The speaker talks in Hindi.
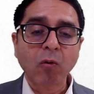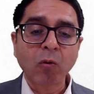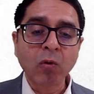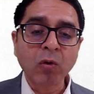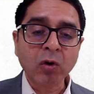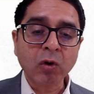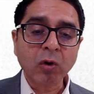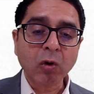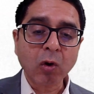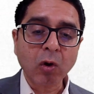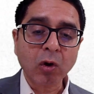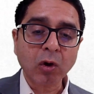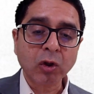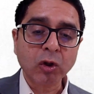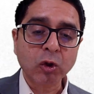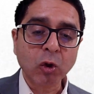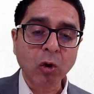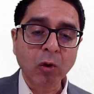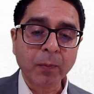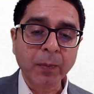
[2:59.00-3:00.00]
उनको
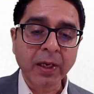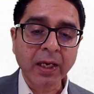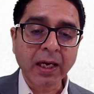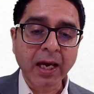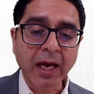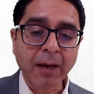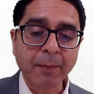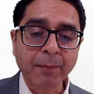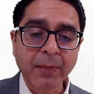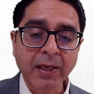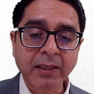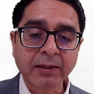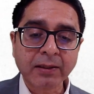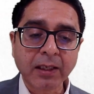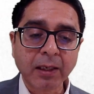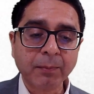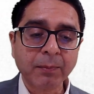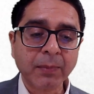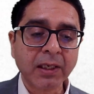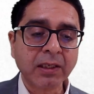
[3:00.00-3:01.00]
जो भी
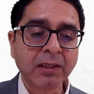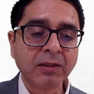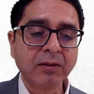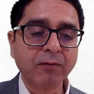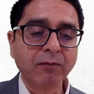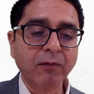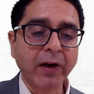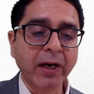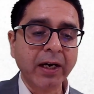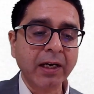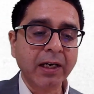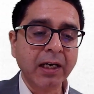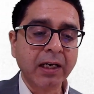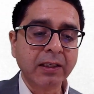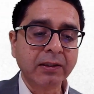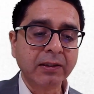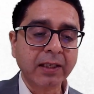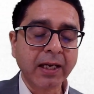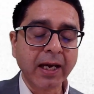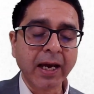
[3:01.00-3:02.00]
एमएसएमई
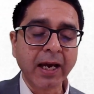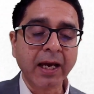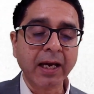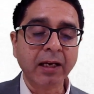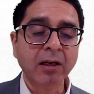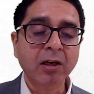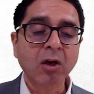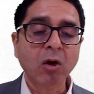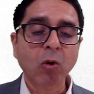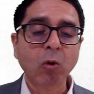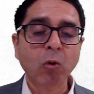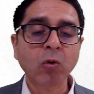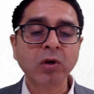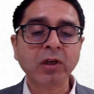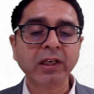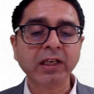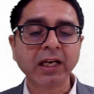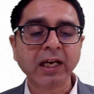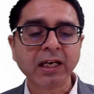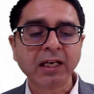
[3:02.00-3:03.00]
वेंडर्स है
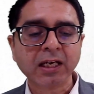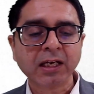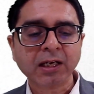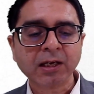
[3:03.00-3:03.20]
उनके